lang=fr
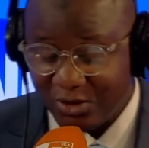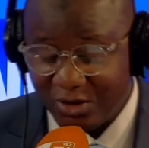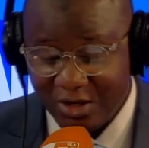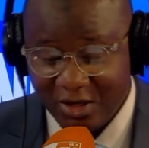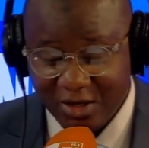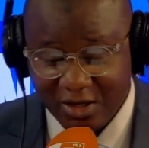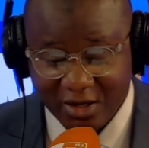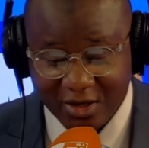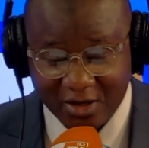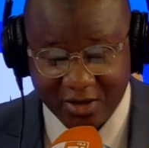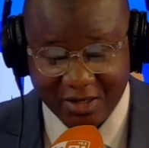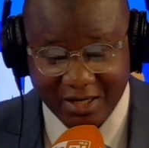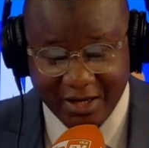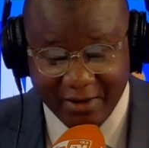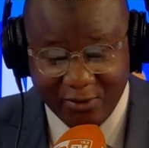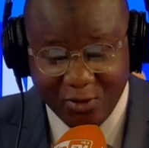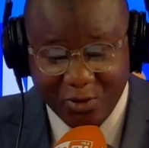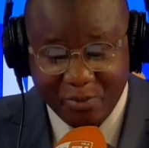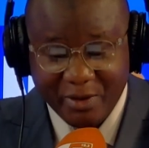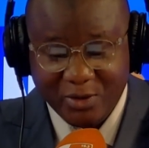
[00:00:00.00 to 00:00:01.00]
euh,
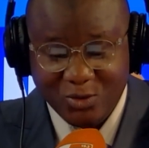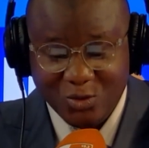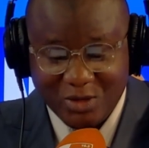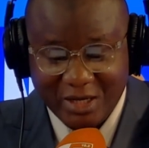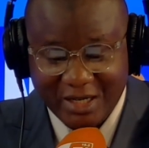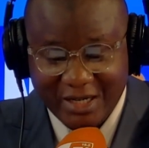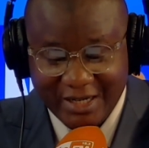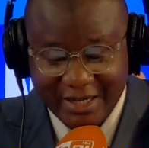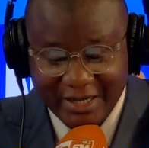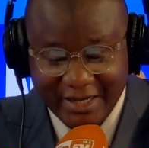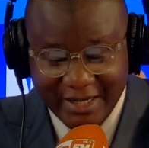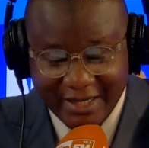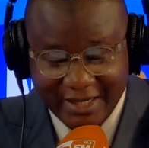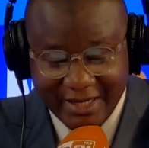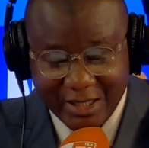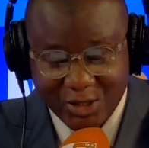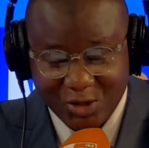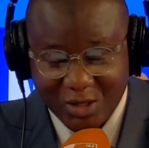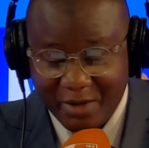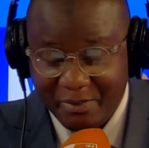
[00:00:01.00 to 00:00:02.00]
développer tout ça dans les détails.
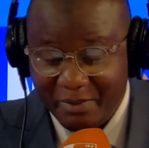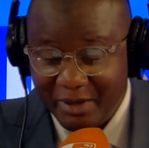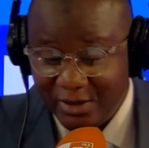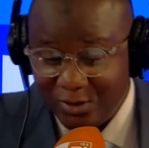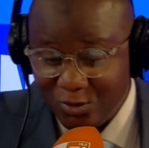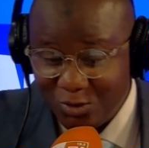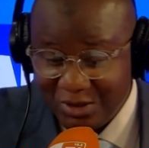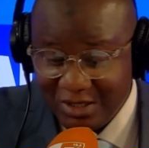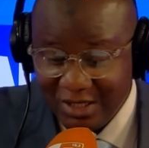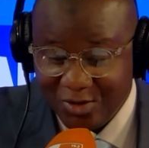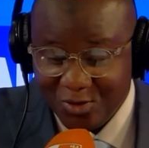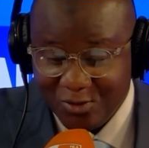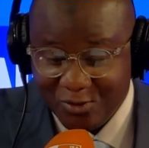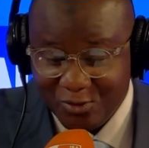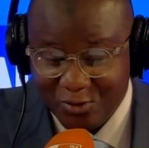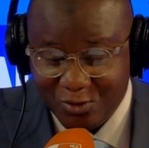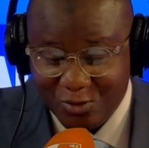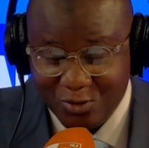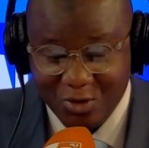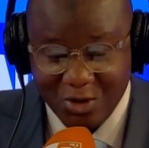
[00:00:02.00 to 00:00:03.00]
Je rappelle aussi que
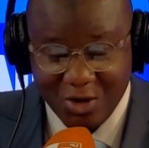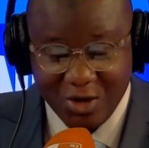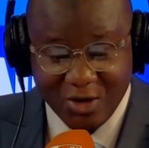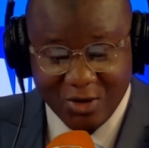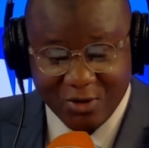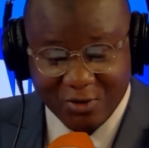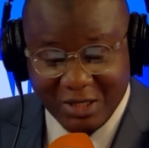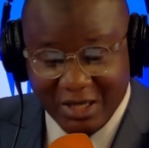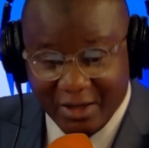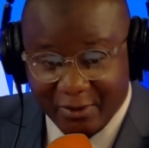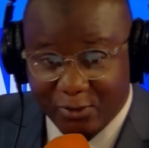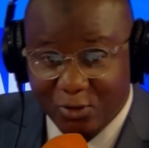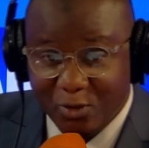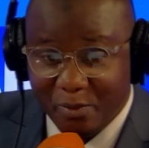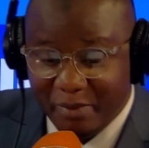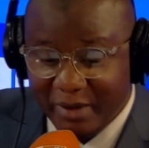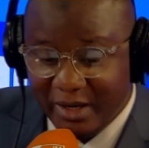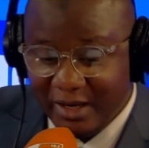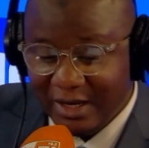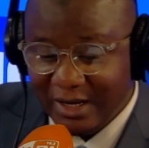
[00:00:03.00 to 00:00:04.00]
vous
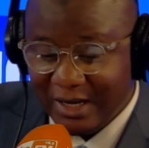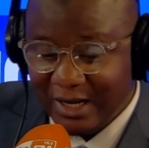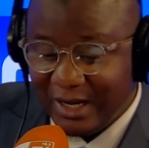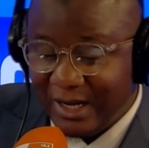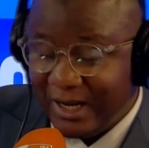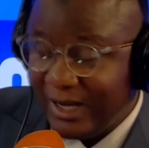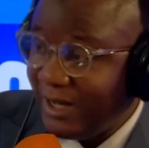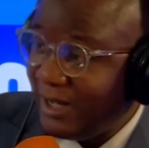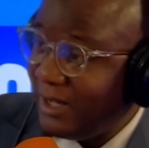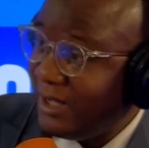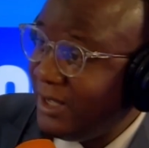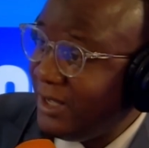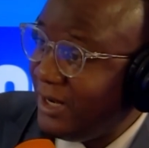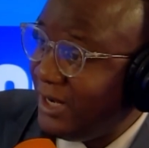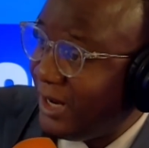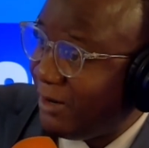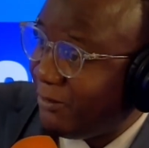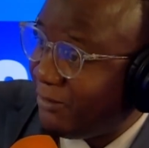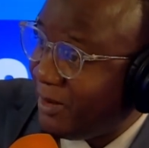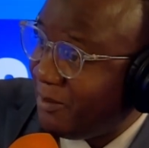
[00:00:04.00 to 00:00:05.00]
développez
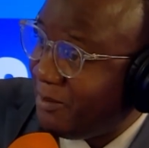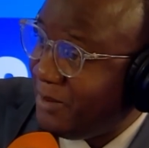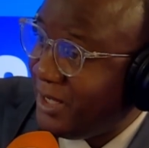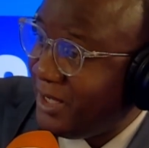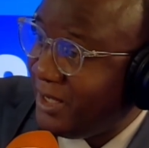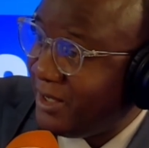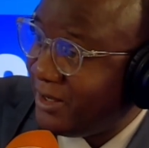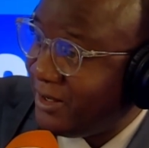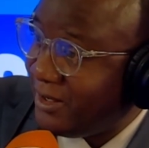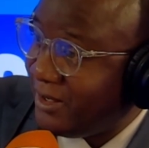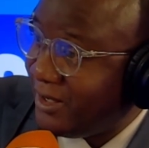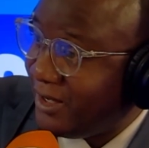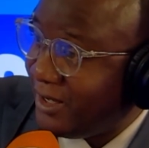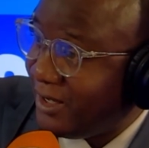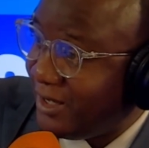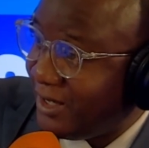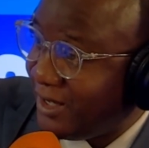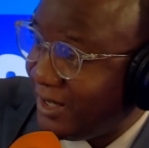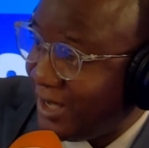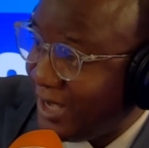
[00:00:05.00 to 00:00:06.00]
l'alphabet la, l'alphabet
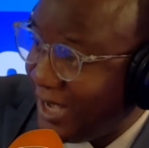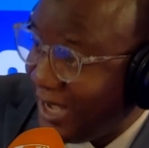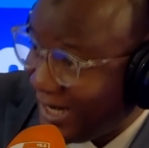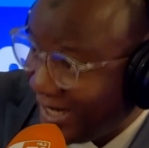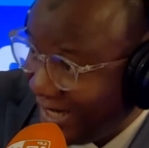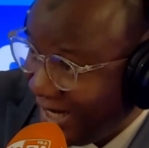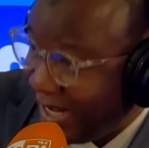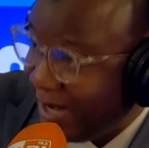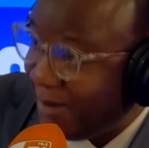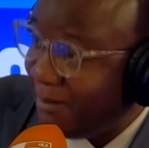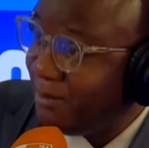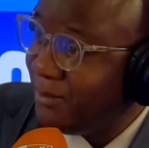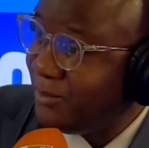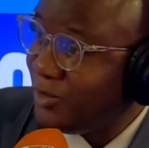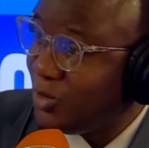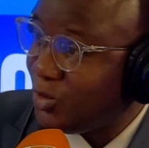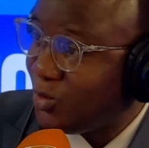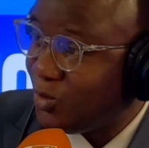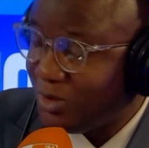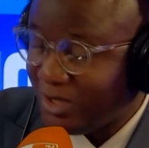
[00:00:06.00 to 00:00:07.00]
Adlam,
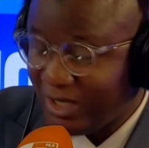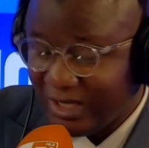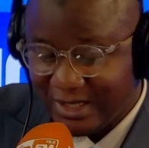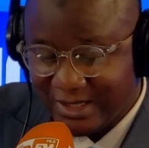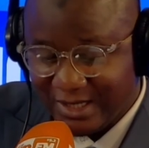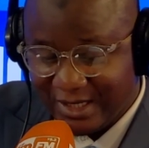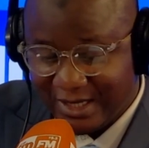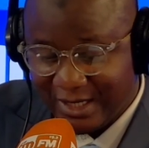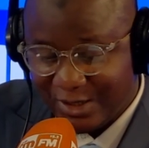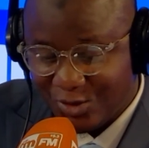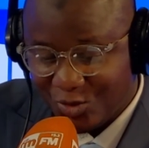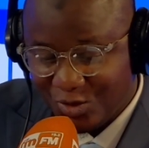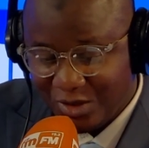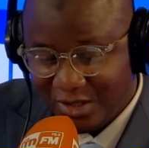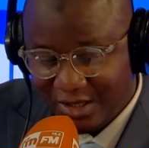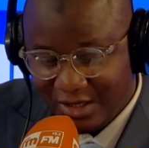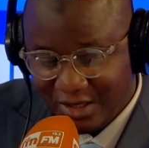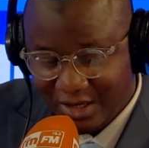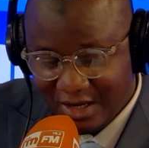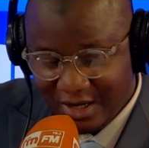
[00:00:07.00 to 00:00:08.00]
du côté des
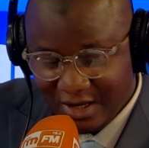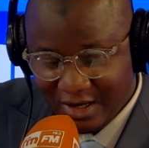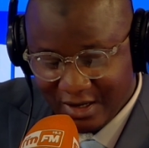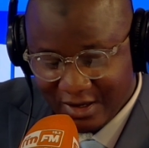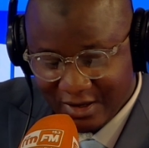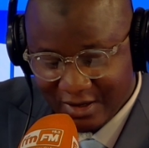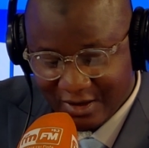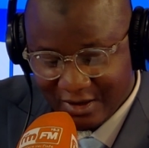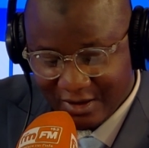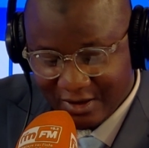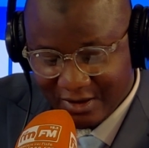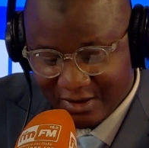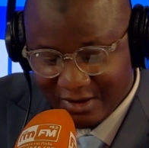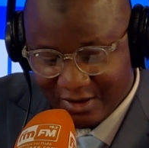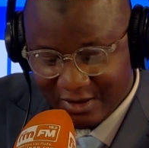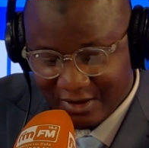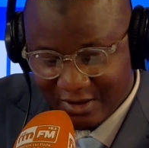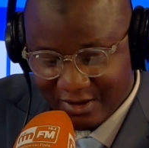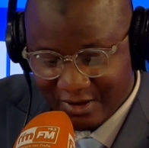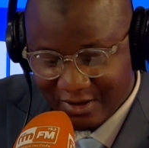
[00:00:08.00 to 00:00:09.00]
États-Unis,
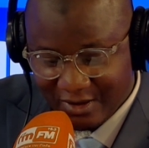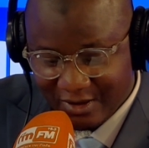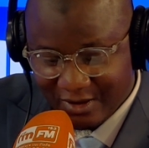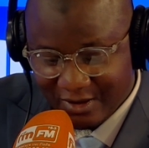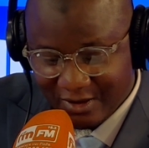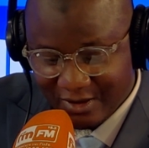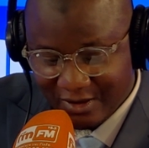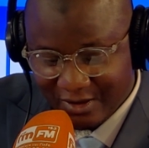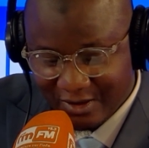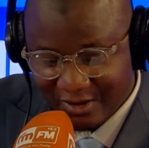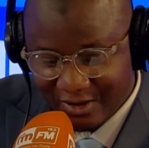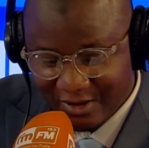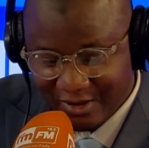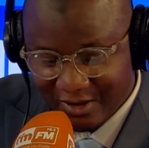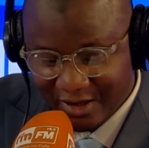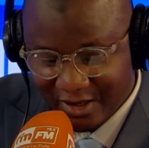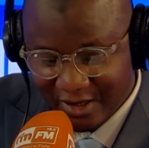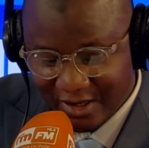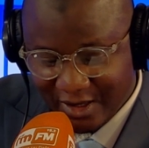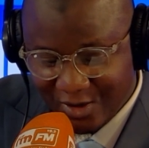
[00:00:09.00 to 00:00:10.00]

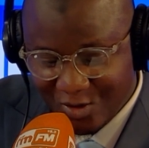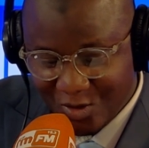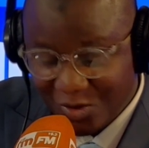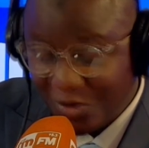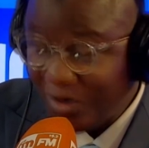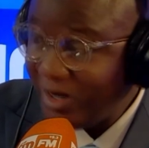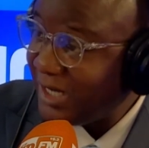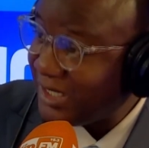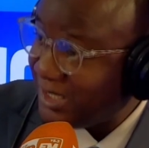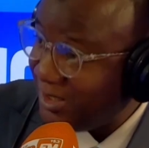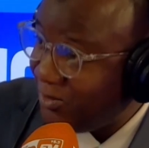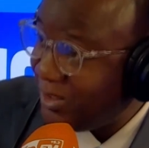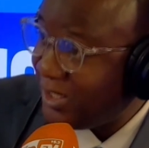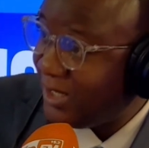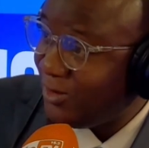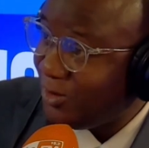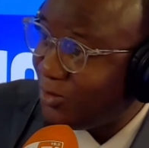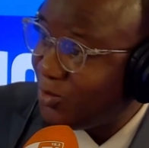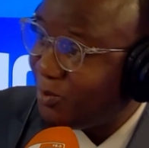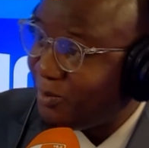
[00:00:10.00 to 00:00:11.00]
et, donc une activité
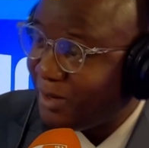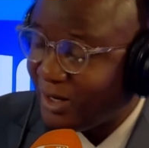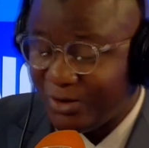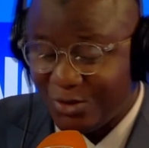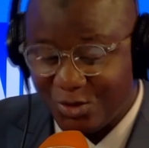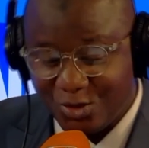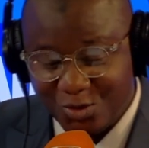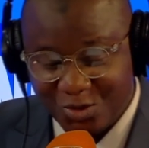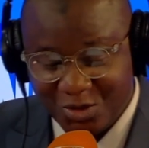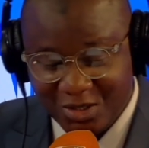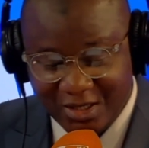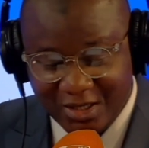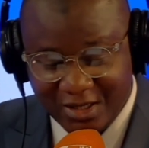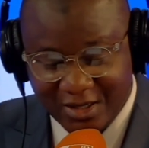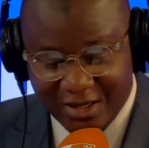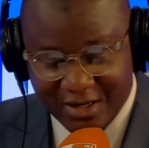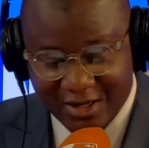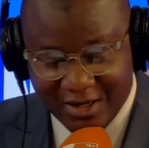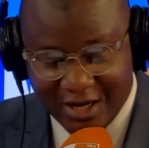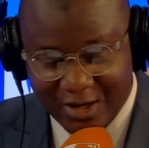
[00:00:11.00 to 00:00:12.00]
dont nous parlerons aussi
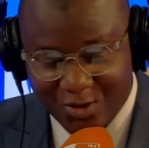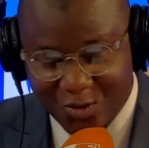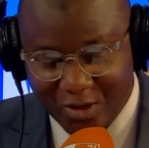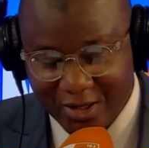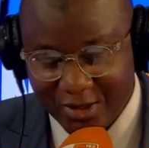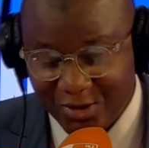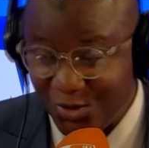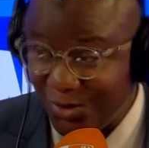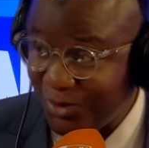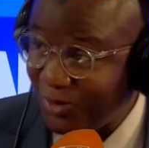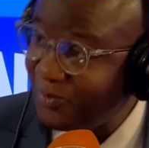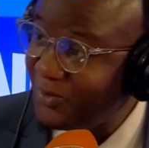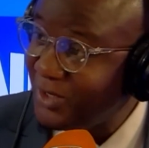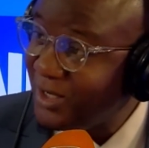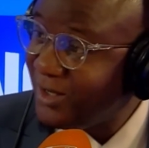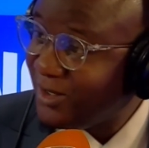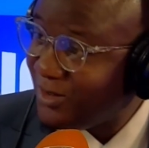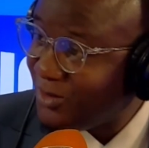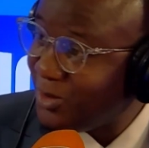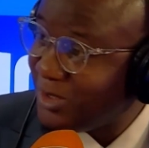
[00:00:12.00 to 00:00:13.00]
à l'occasion. Si vous permettez,
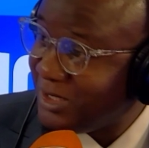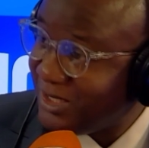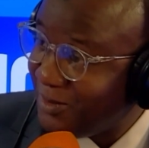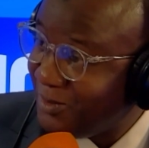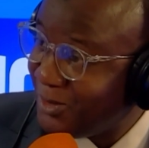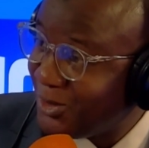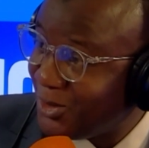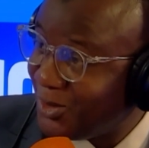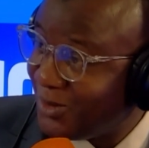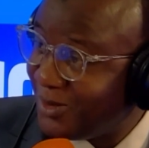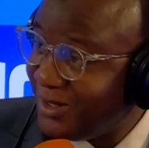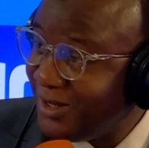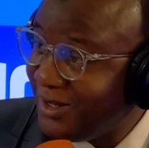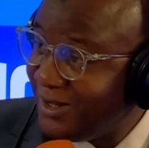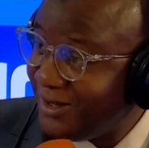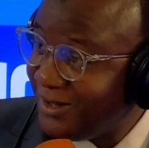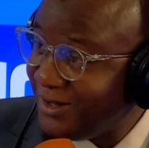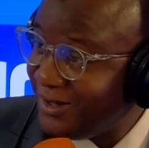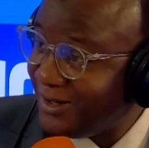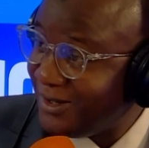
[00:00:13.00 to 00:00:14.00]
juste une, petite,
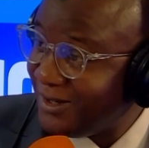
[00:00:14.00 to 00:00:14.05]
une...